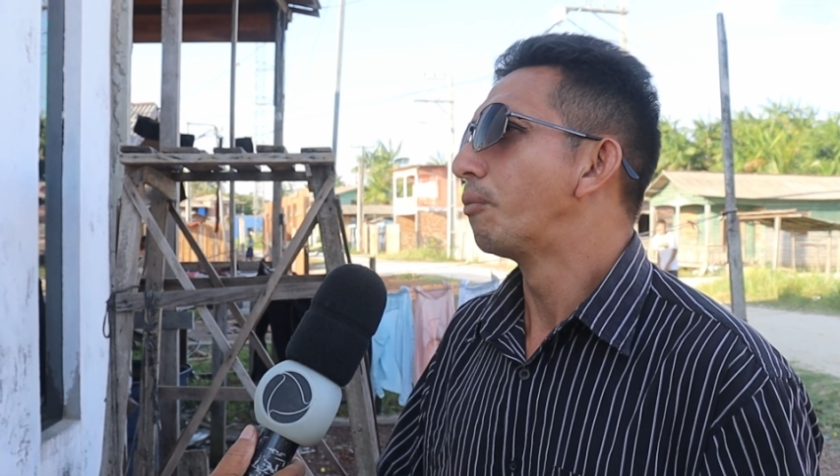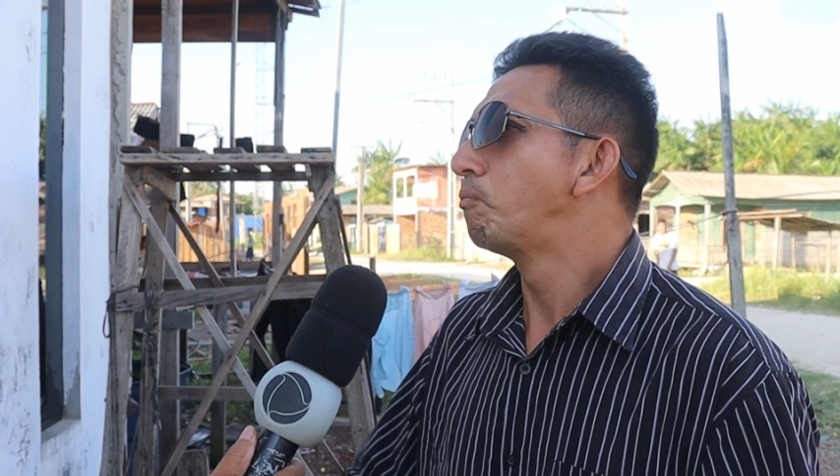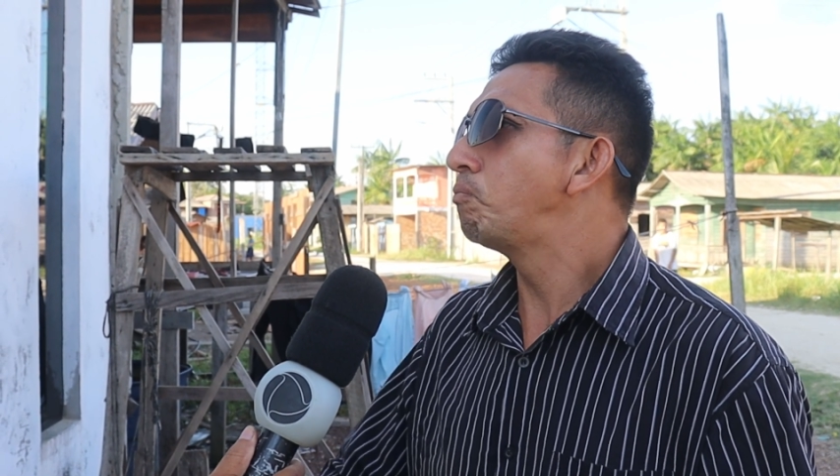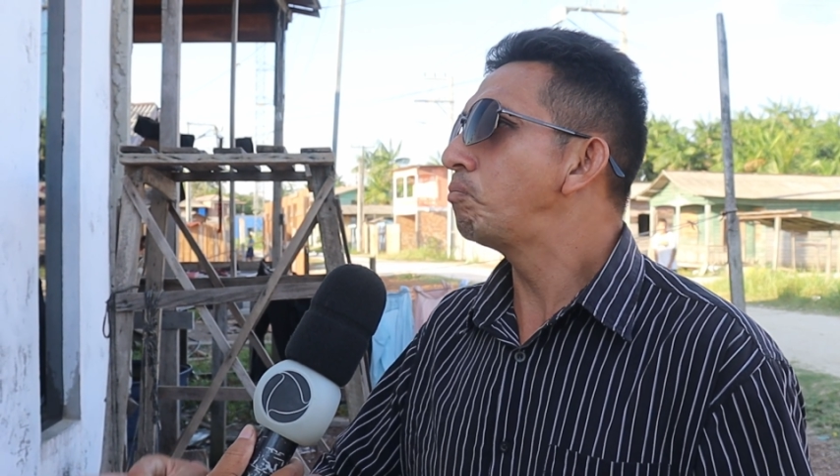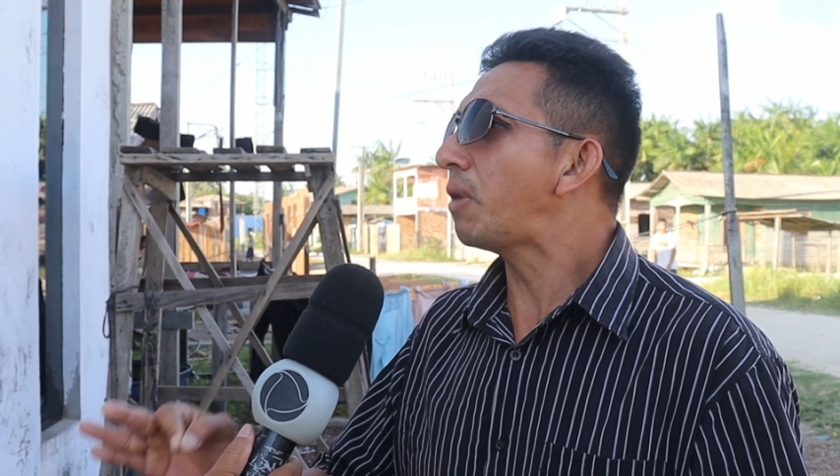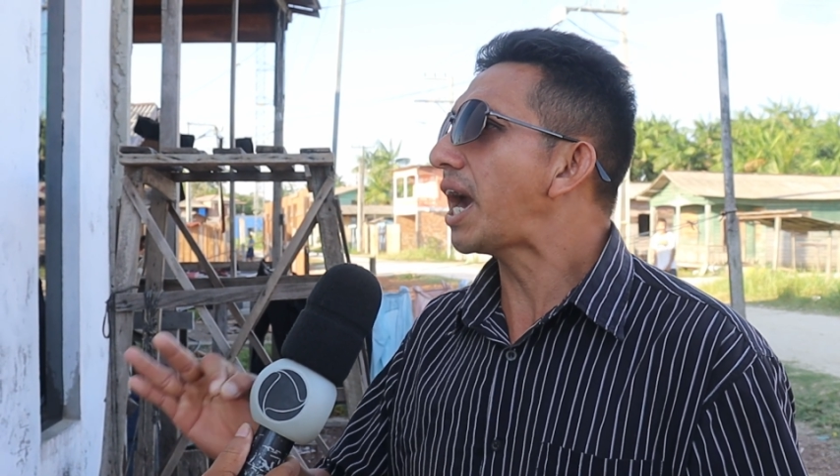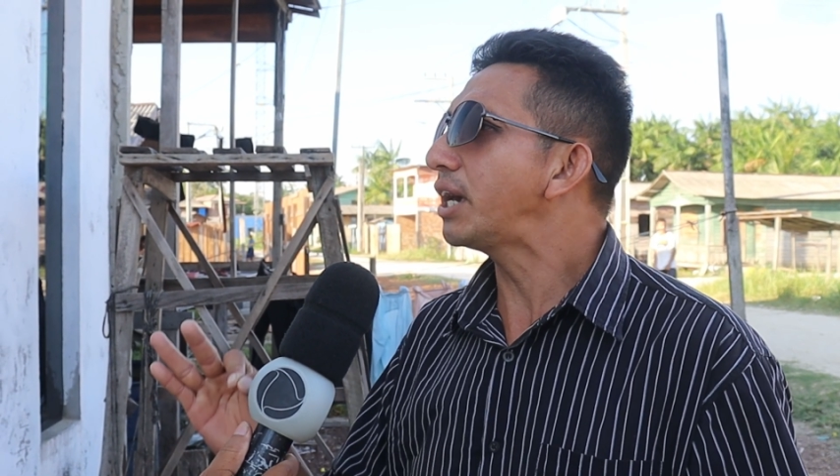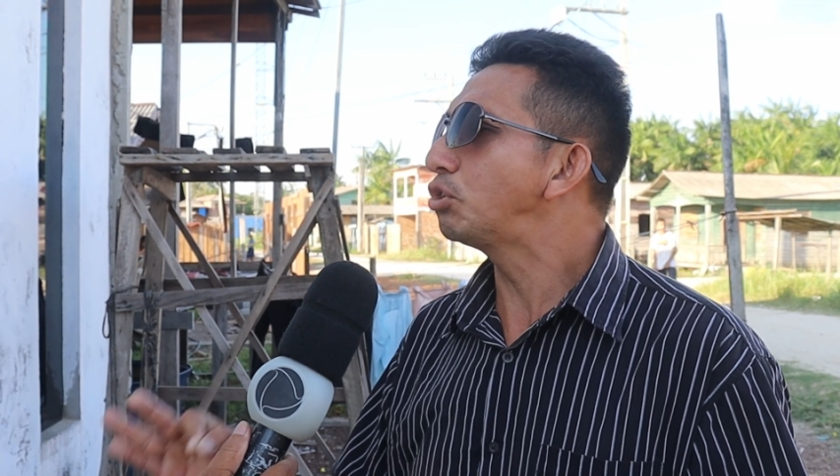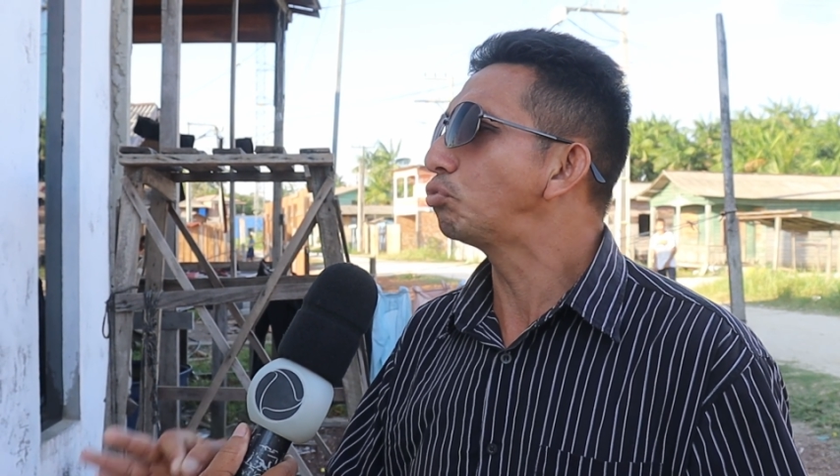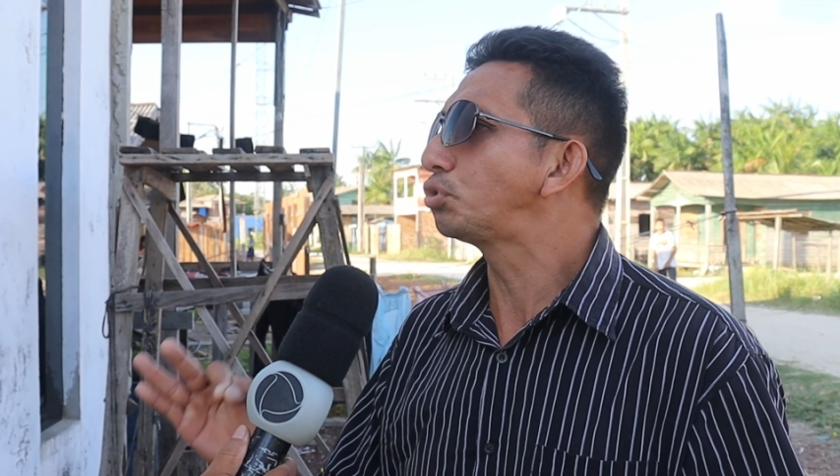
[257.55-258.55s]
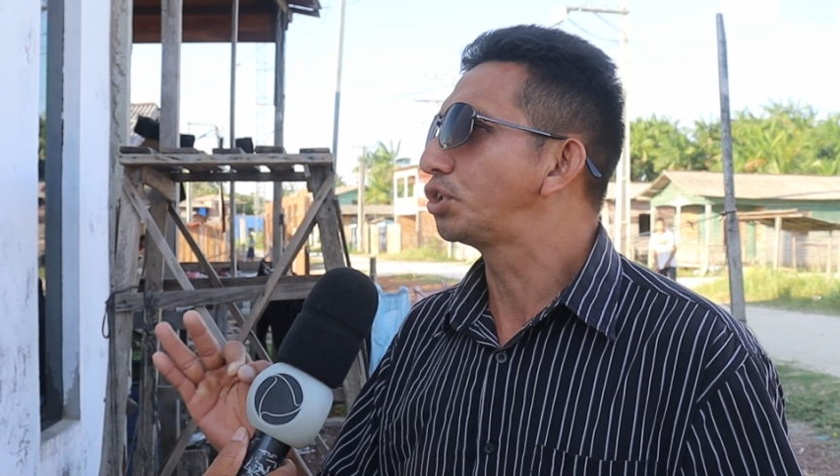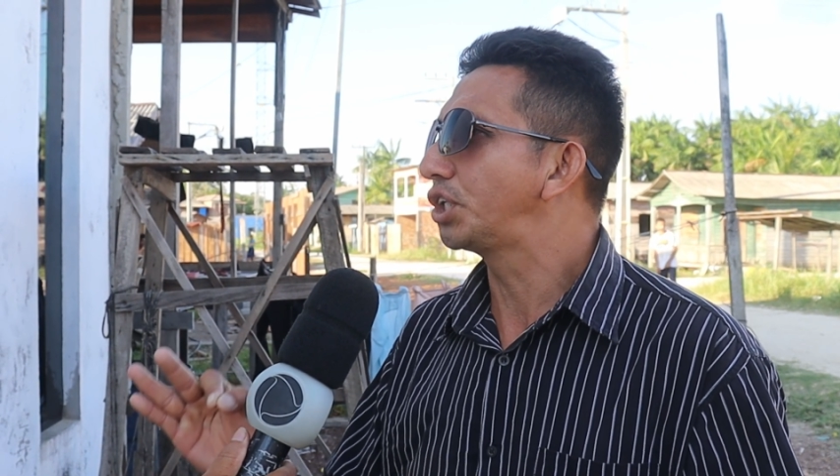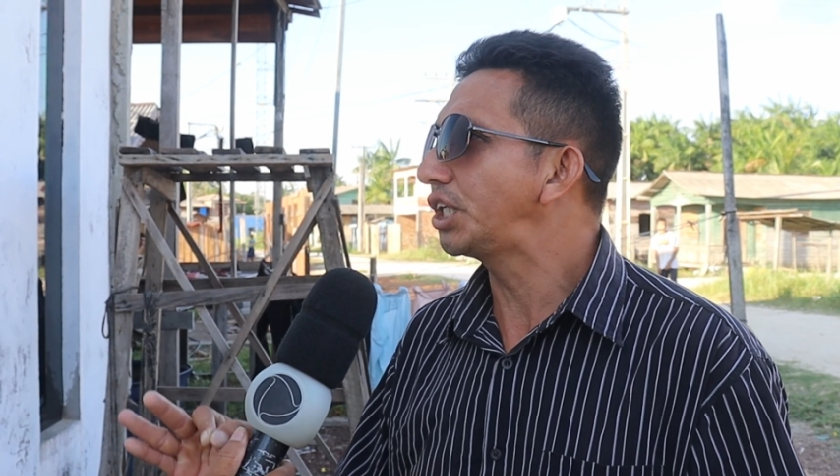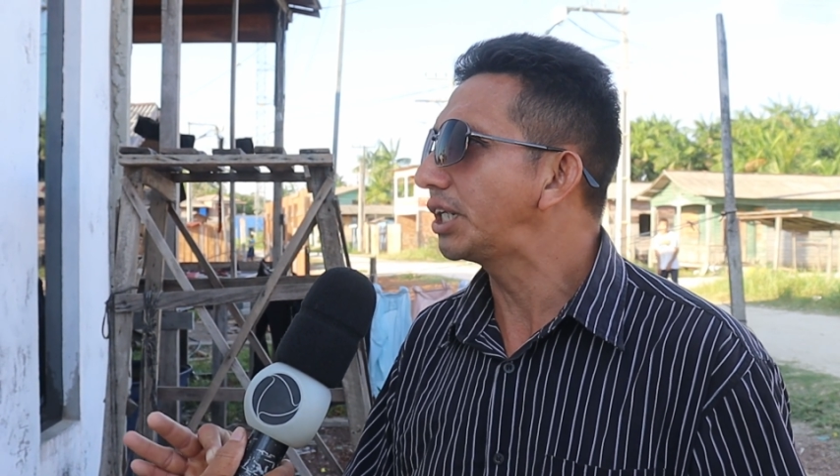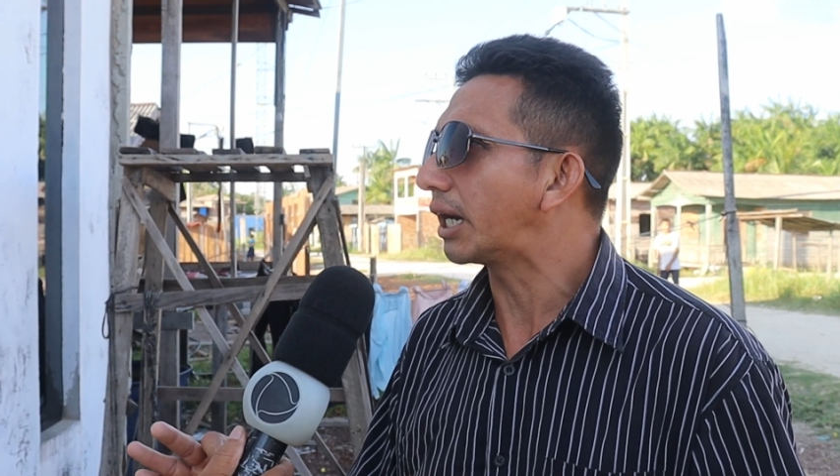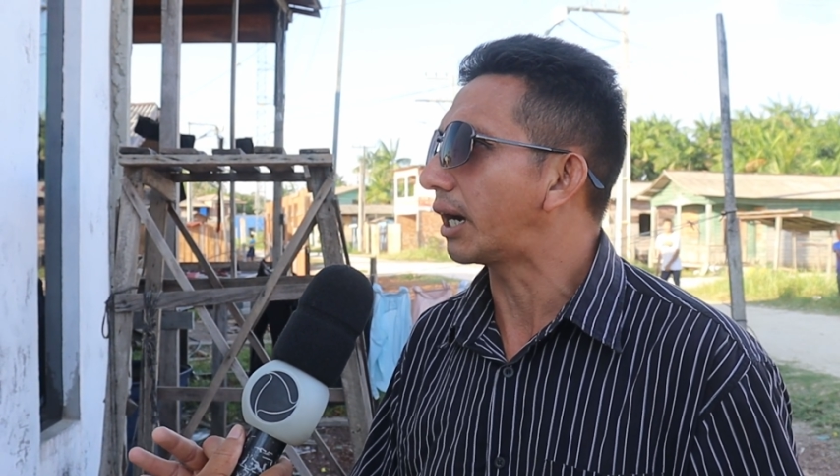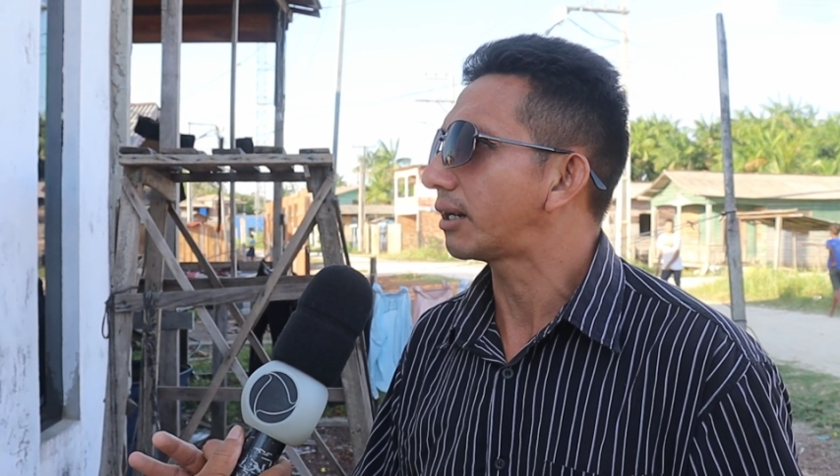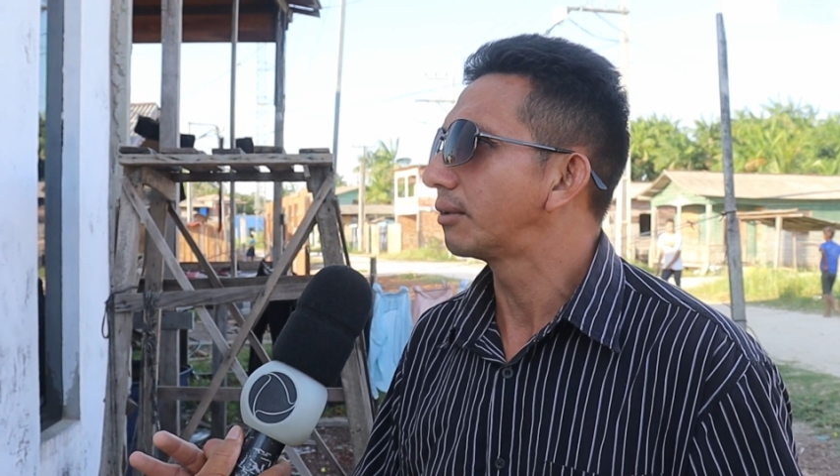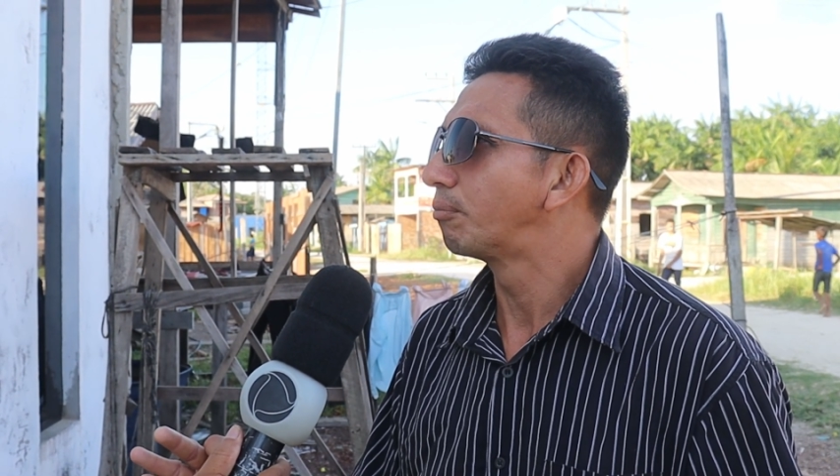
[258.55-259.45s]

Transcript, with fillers: meio-dia,